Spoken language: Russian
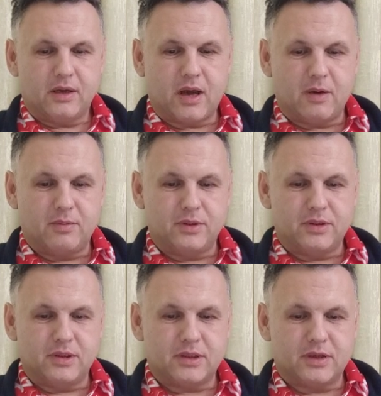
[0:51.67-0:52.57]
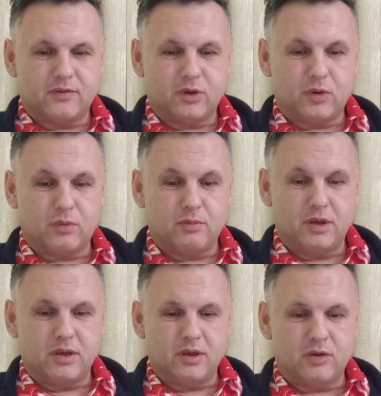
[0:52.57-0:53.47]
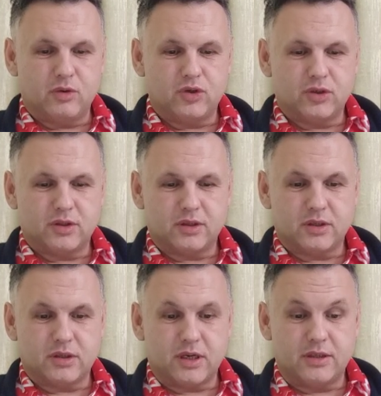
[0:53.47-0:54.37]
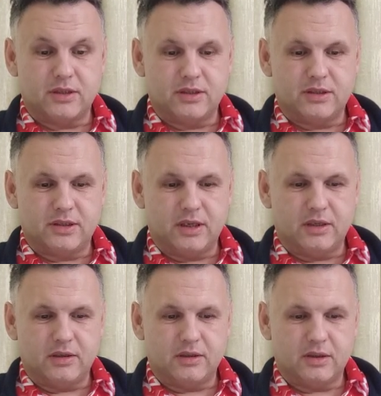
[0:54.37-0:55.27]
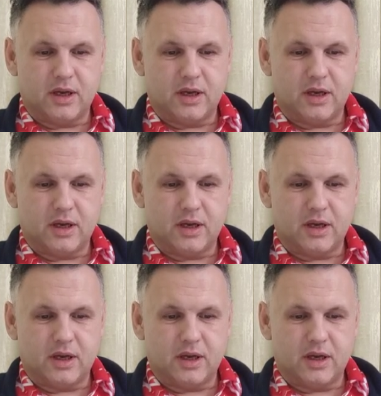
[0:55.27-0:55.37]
Как быть, если в таком мире не хочется рожать детей?